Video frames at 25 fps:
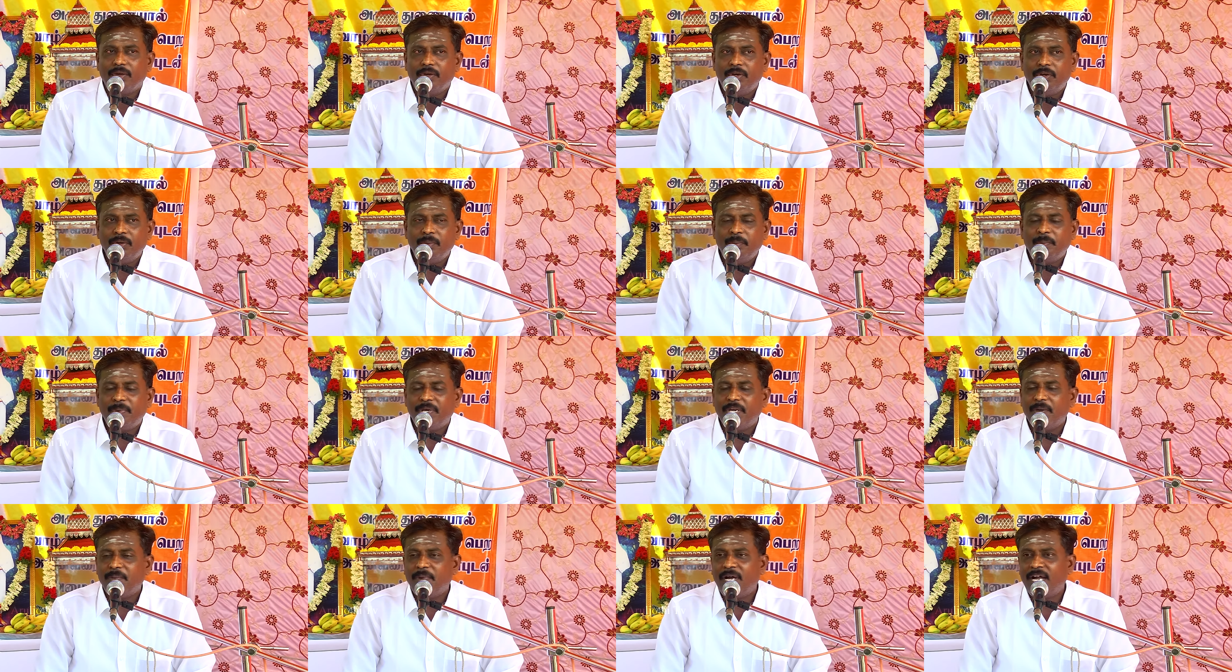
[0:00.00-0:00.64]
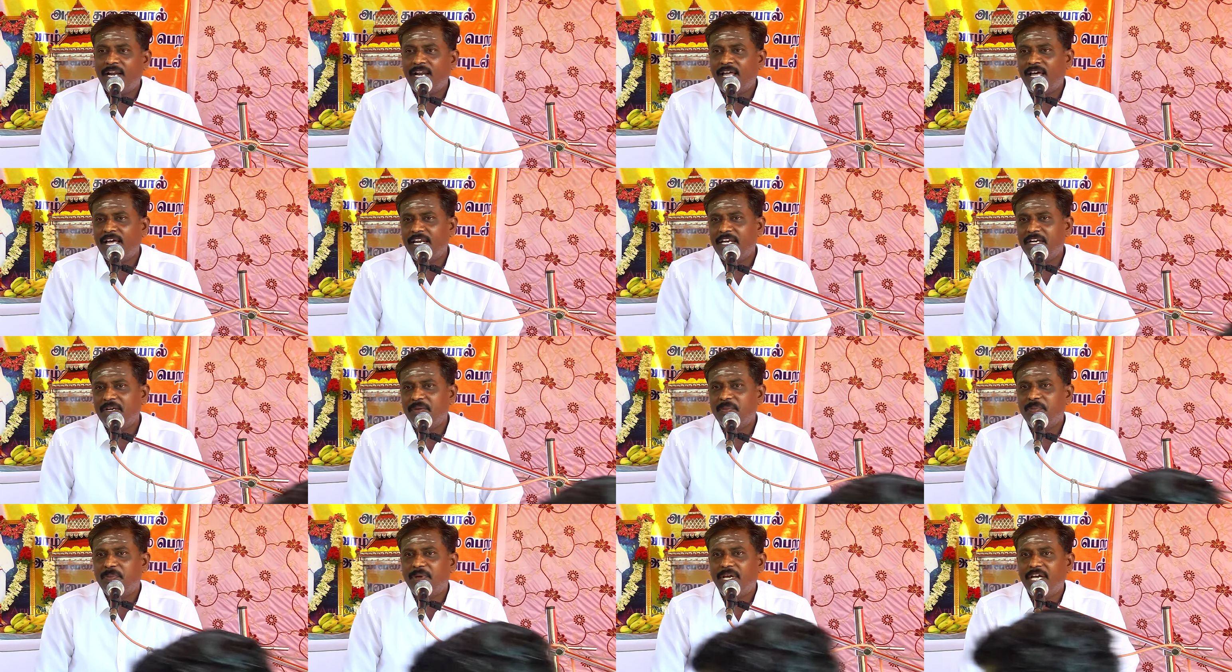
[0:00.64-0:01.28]
இன்னும்
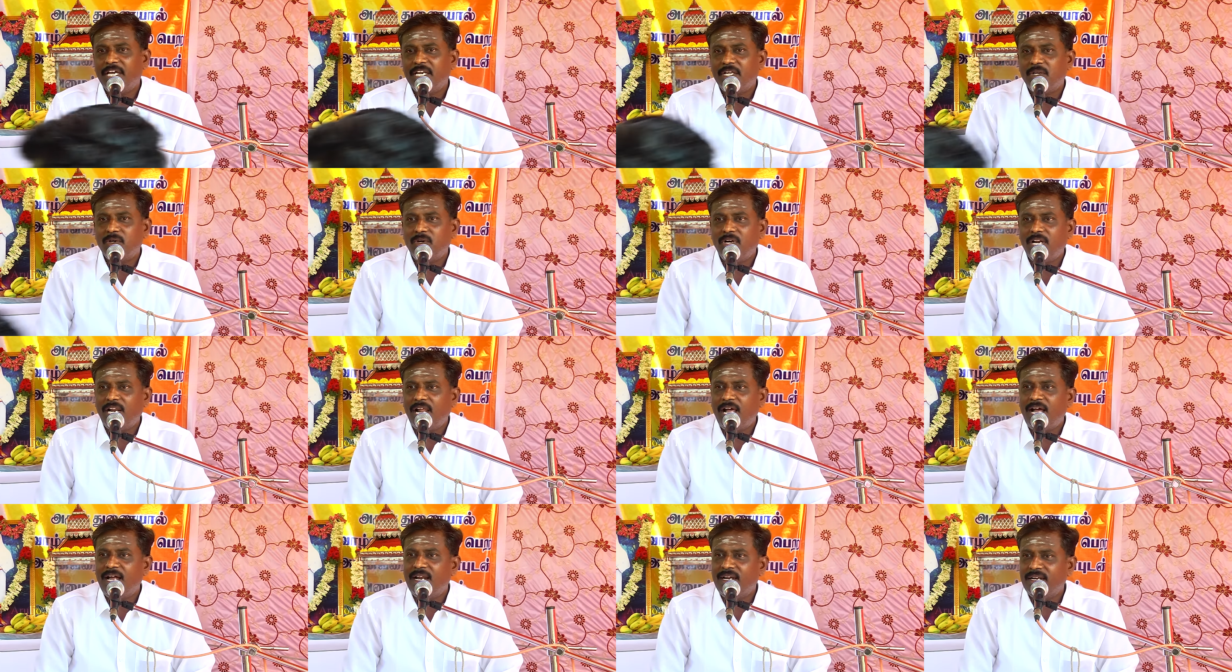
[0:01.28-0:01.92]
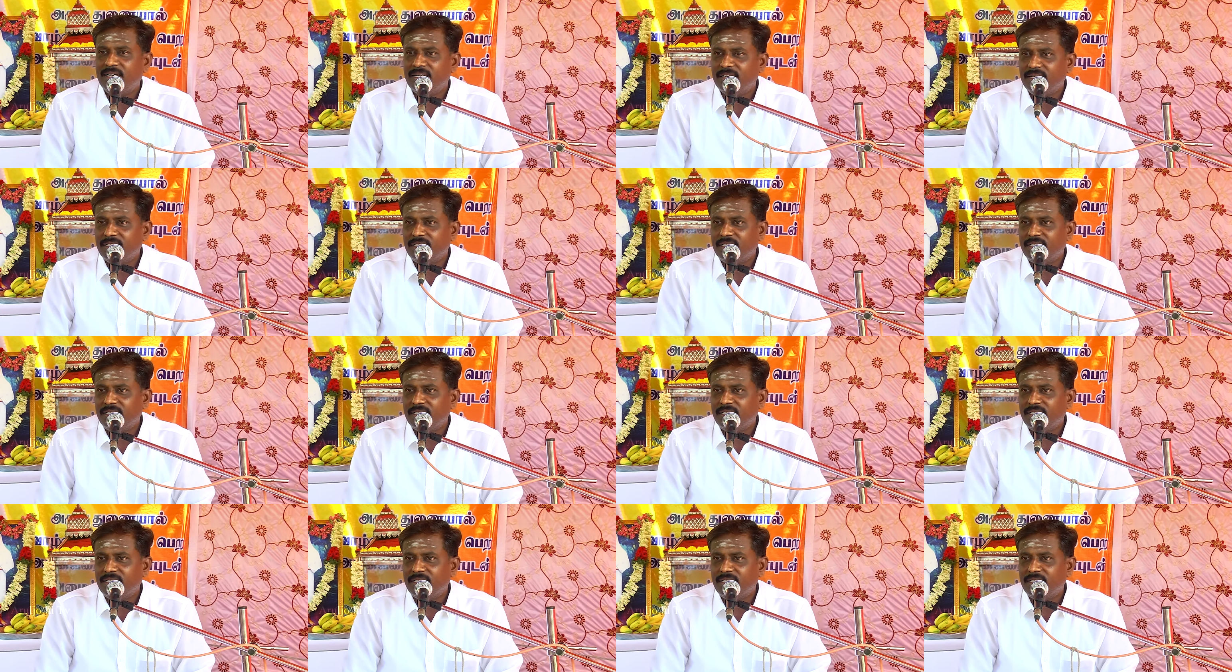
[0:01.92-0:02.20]
பெருமானாரின் பேரருளால்